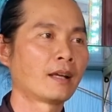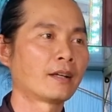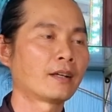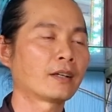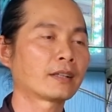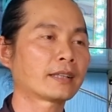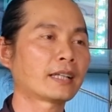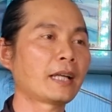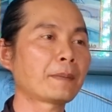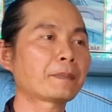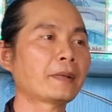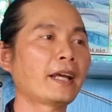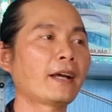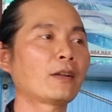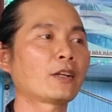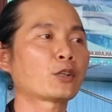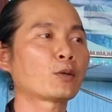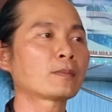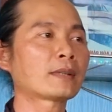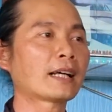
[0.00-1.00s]
Rồi tiếp
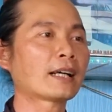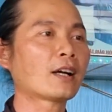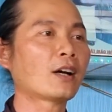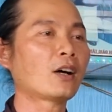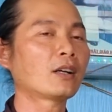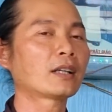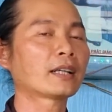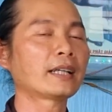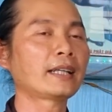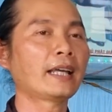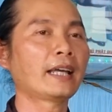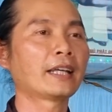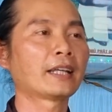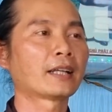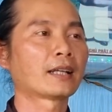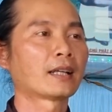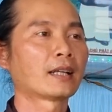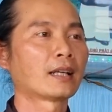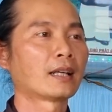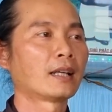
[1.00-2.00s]
theo là chúng ta có được cái
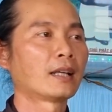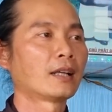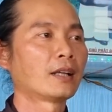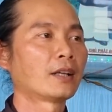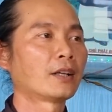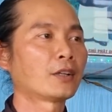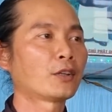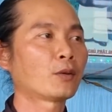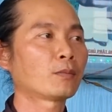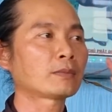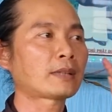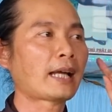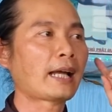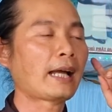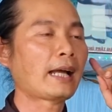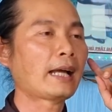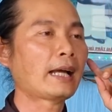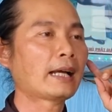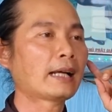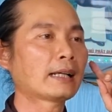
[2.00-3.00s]
gì? Chúng
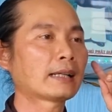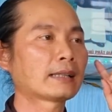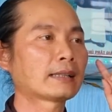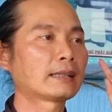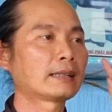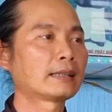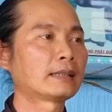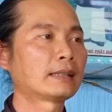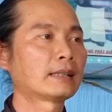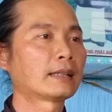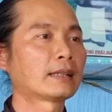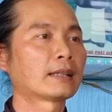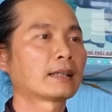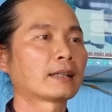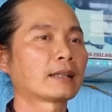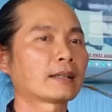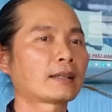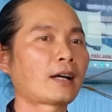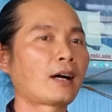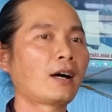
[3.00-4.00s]
ta
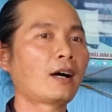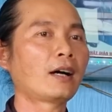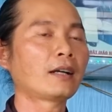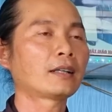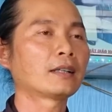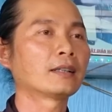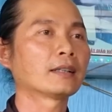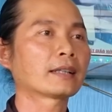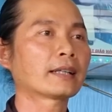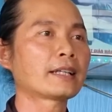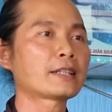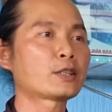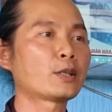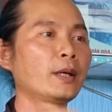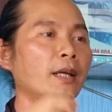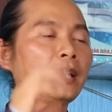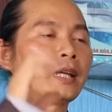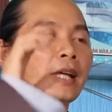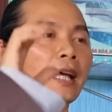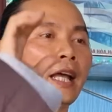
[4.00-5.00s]
có được cái
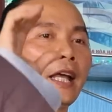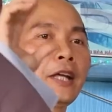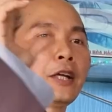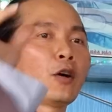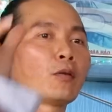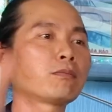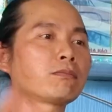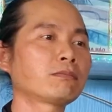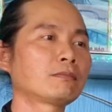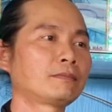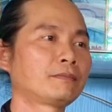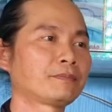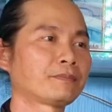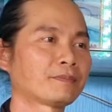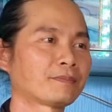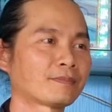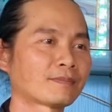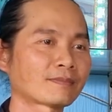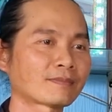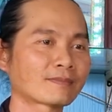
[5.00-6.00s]
suy nghĩ đúng.
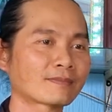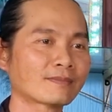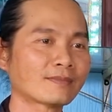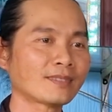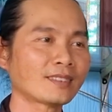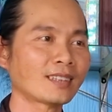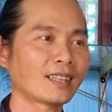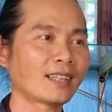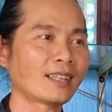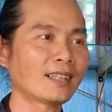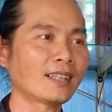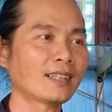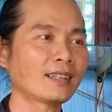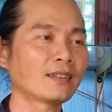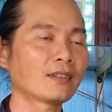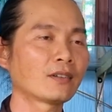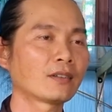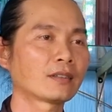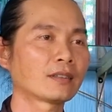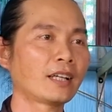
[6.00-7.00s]
À,
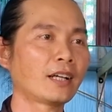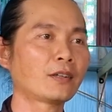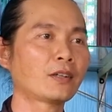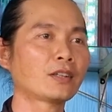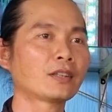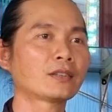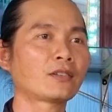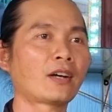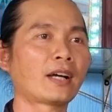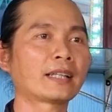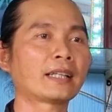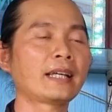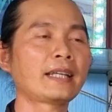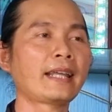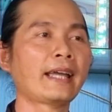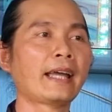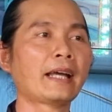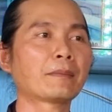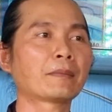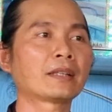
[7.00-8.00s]
theo theo ngoài thế
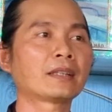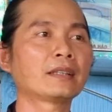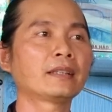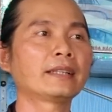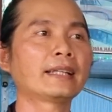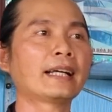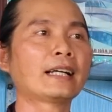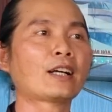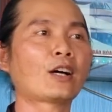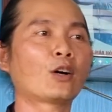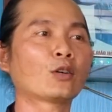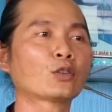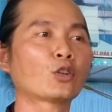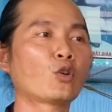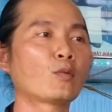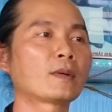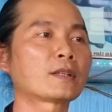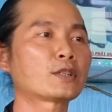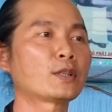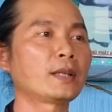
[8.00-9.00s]
gian mình chưa giác ngộ
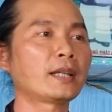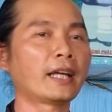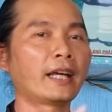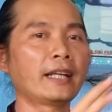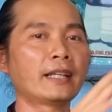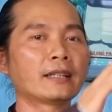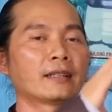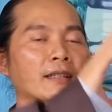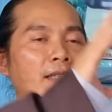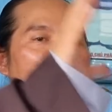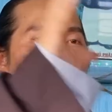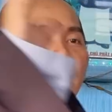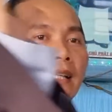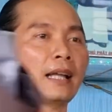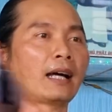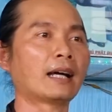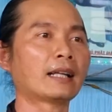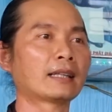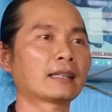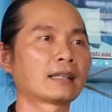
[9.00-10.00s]
tu, mình suy nghĩ thường là nó
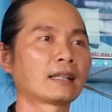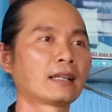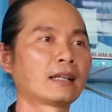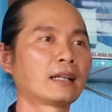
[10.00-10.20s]
lệch,